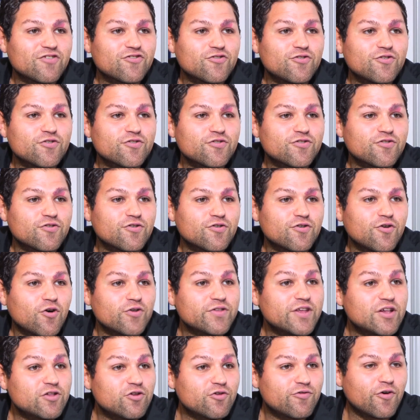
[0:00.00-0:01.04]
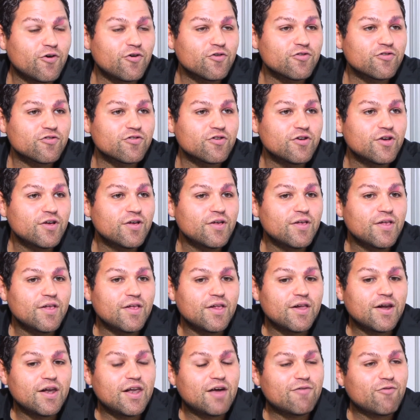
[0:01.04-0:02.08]
agences euh, en Ile-de-France.
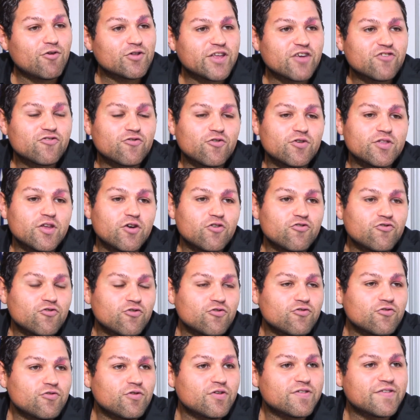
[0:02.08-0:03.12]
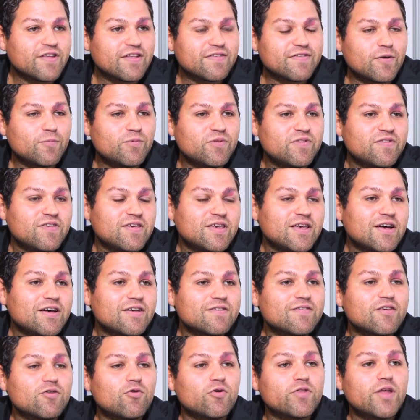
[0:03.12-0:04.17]
L'avantage qu'on a aujourd'hui au sein de Simplicicar,
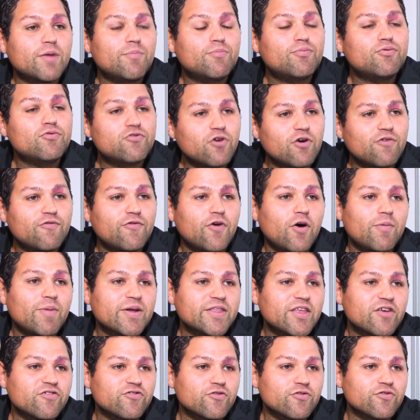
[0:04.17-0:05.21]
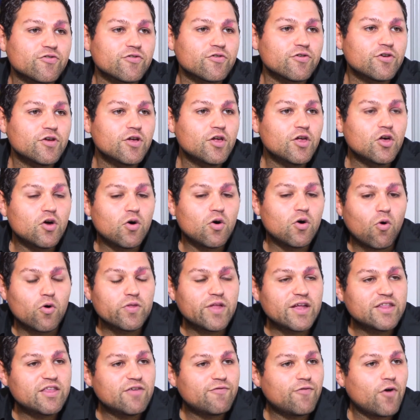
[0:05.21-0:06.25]
c'est qu'on a plusieurs formats d'agences. On
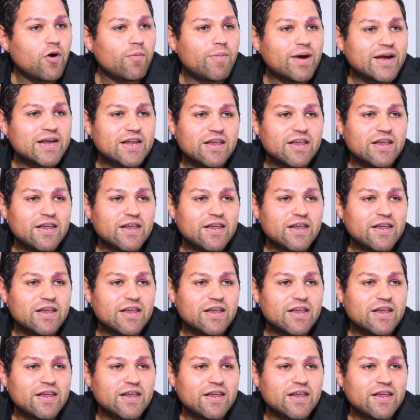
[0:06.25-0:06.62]
a des formats